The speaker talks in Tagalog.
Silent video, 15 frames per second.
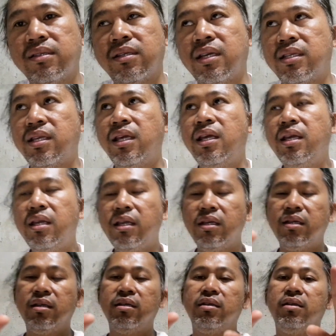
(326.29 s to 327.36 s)
Kasi,
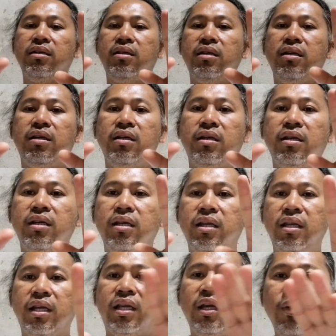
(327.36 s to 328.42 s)

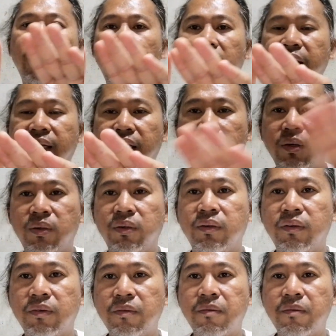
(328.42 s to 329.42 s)
naghiwalay kayo.